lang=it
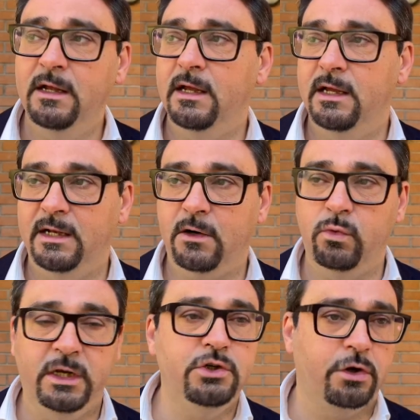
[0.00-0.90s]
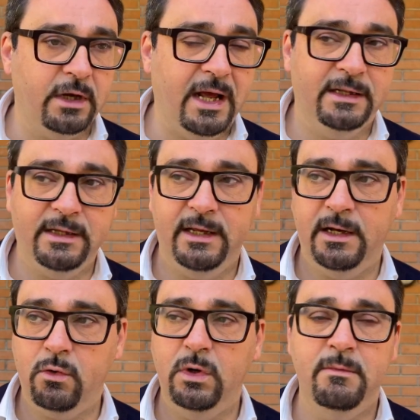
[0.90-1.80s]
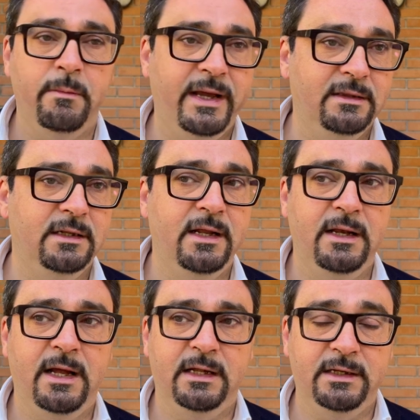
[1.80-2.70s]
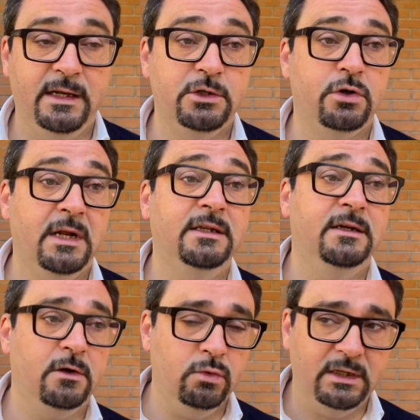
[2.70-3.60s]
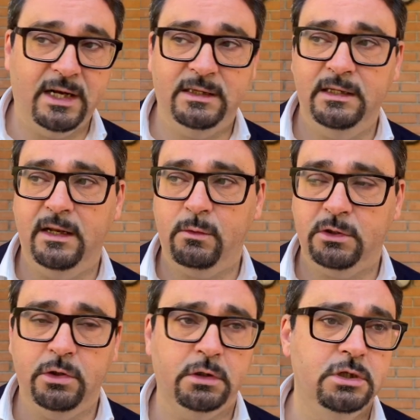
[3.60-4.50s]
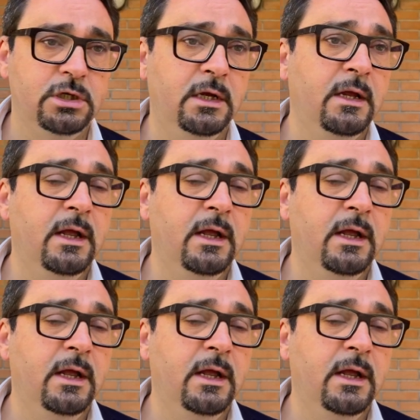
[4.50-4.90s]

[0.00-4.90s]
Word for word: in alcune giornate, in alcuni momenti della, della giornata, in alcuni tratti della 14